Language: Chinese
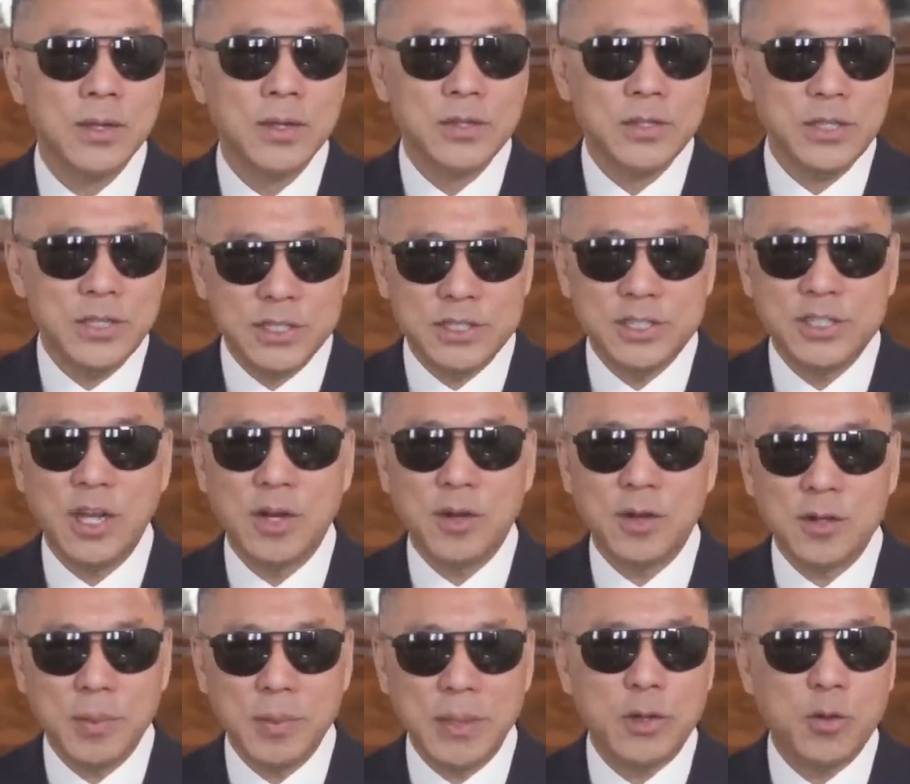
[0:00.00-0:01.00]
你将
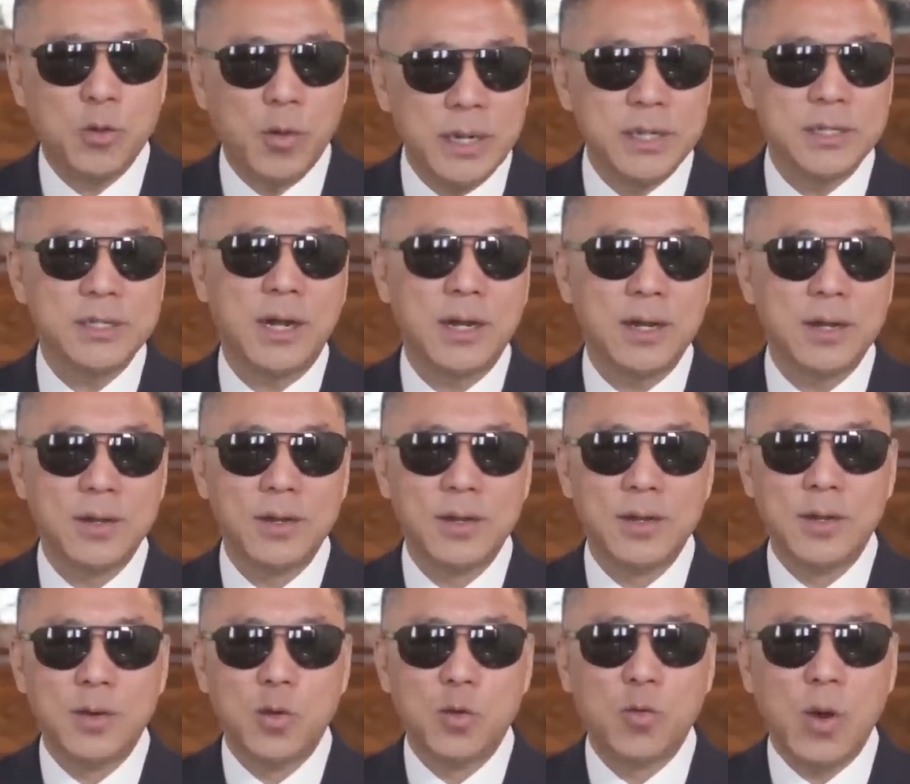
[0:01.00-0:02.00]
被冠上
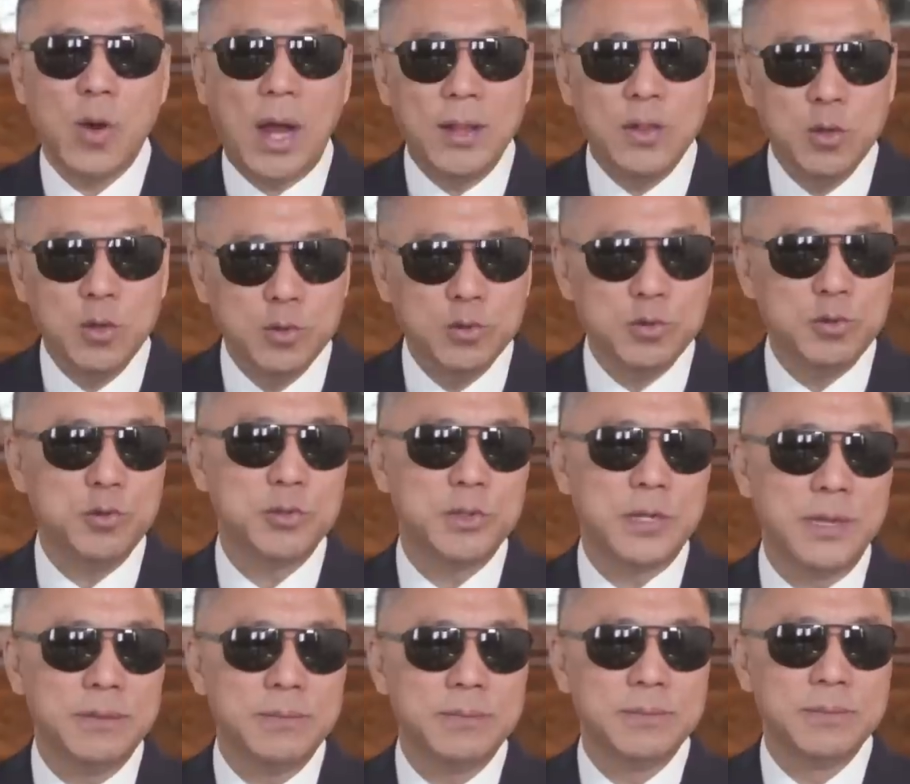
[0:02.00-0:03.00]
玩弄女
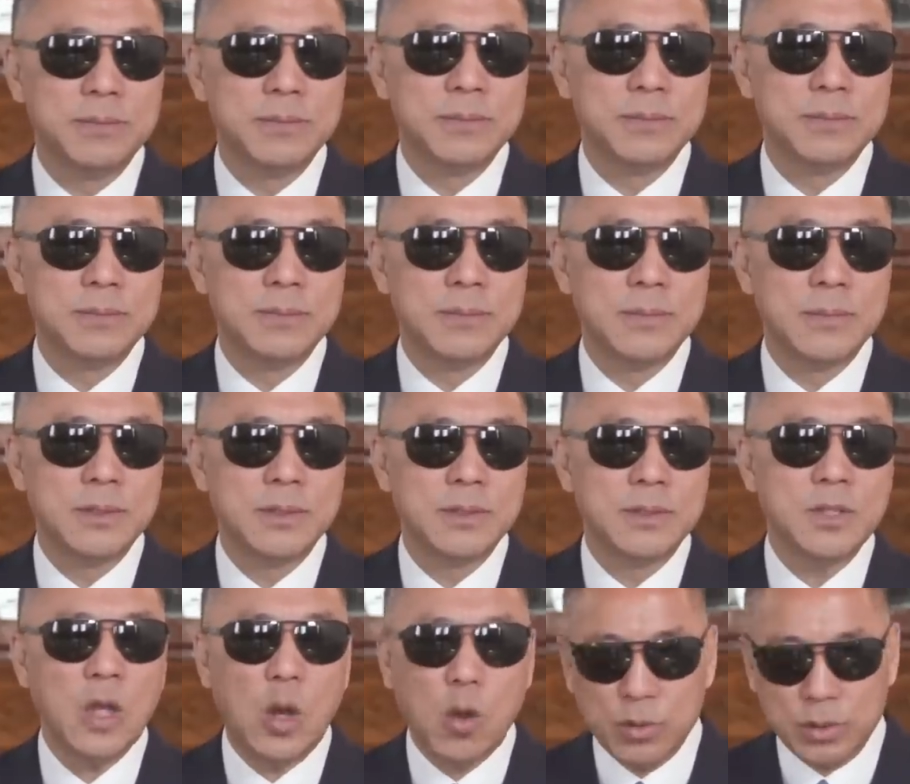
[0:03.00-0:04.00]
人、
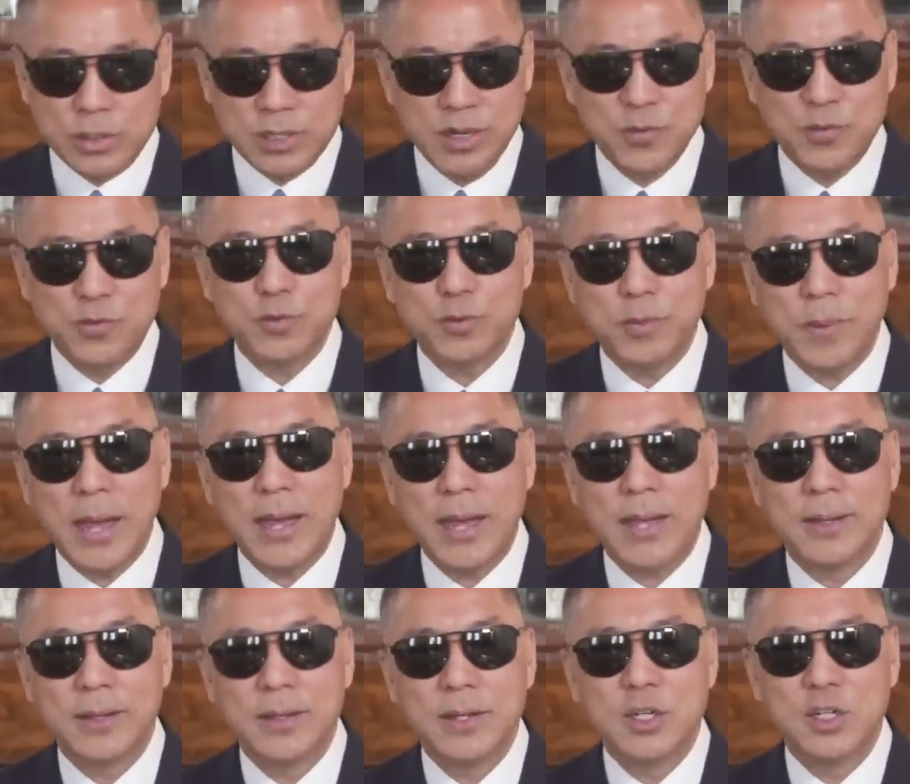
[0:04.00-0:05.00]
道德腐
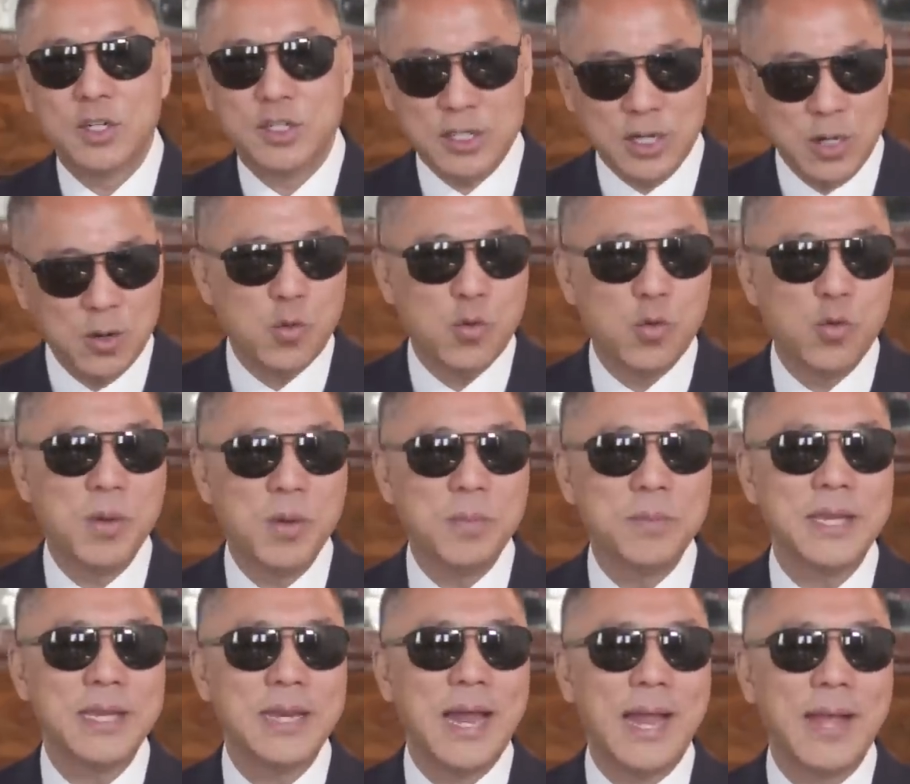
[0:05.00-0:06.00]
败、生活
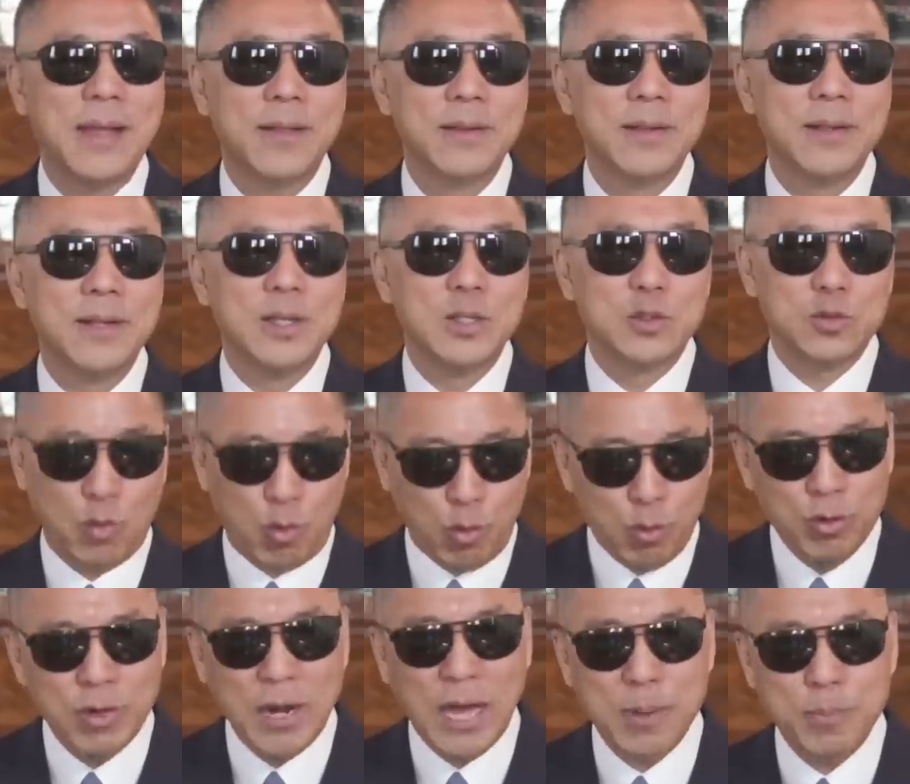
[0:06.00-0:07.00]
糜烂，
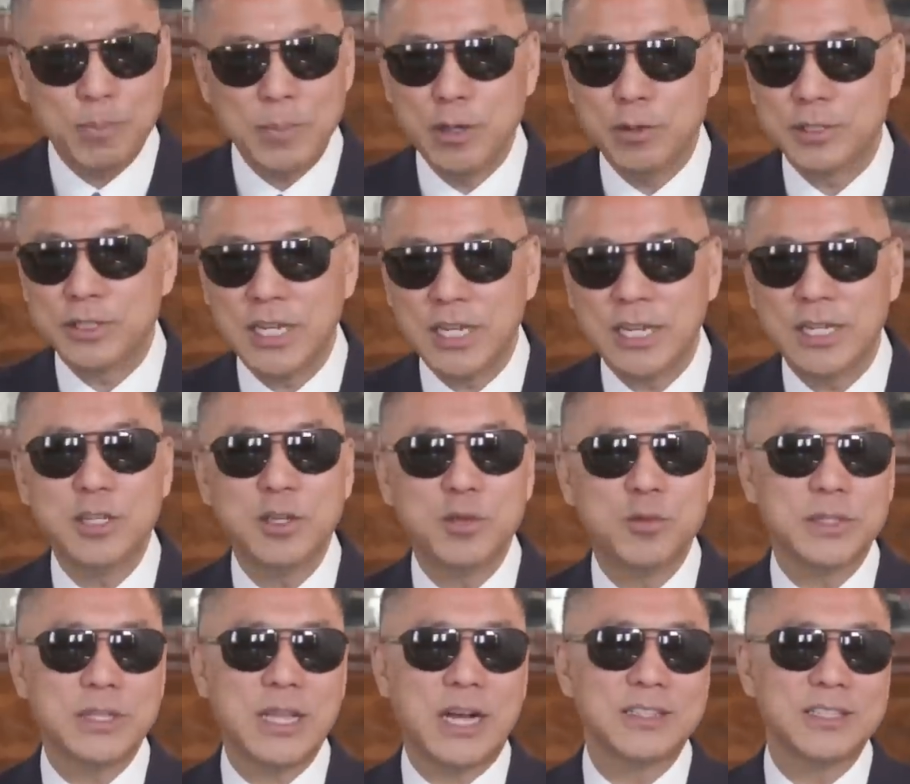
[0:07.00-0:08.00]
从来没有坚定
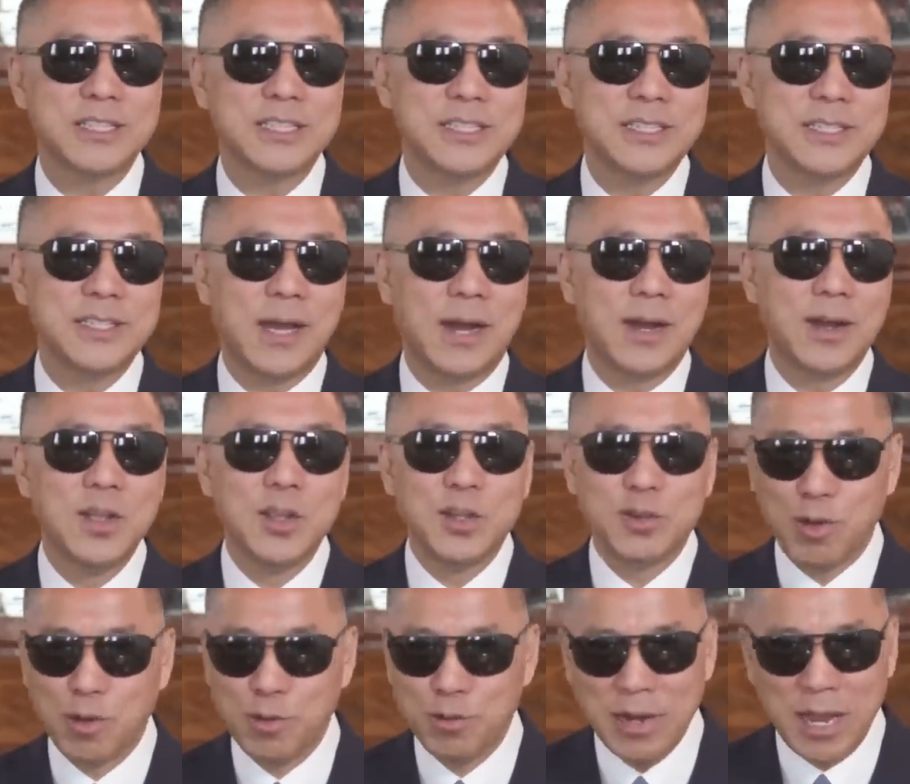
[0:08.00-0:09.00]
过党的信仰，
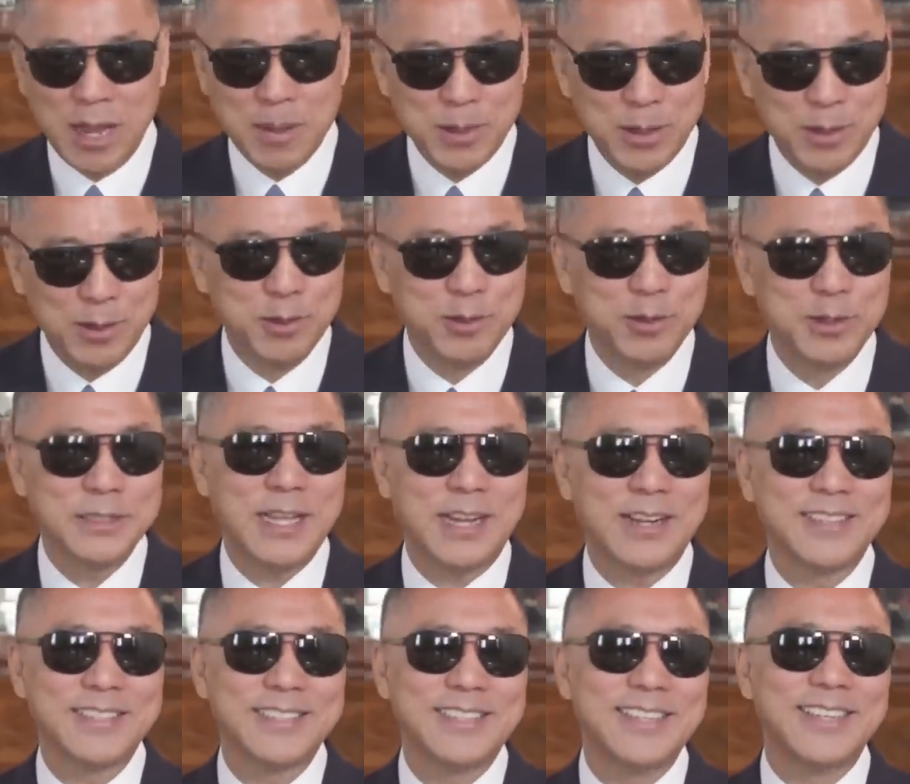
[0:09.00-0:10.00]
从来没有用过
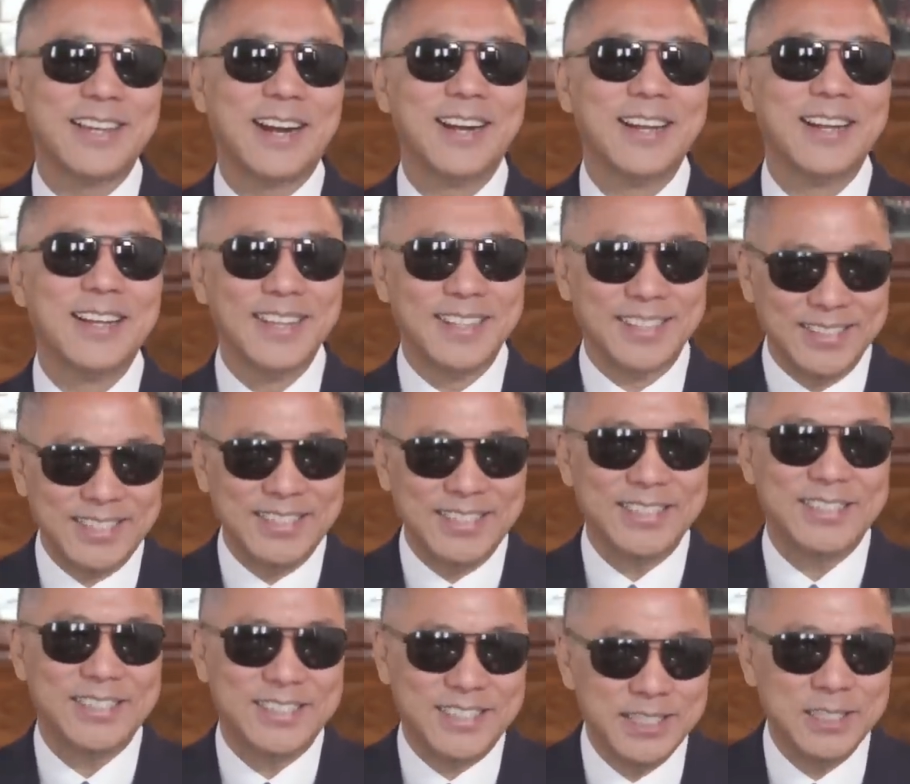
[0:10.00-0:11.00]
党的信仰。你
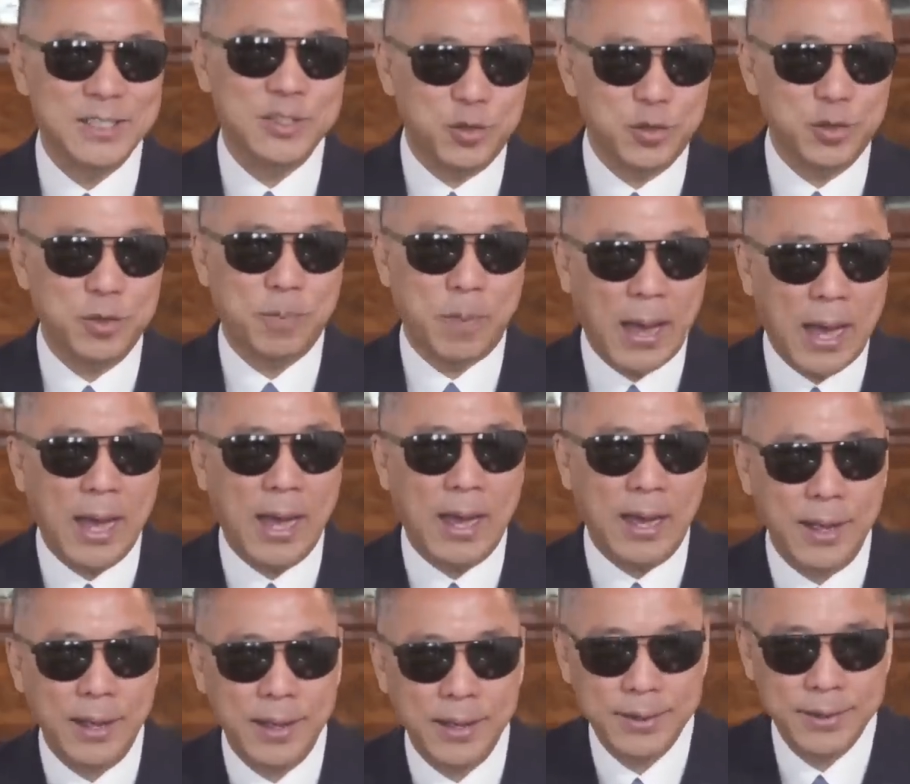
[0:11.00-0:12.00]
进去吧，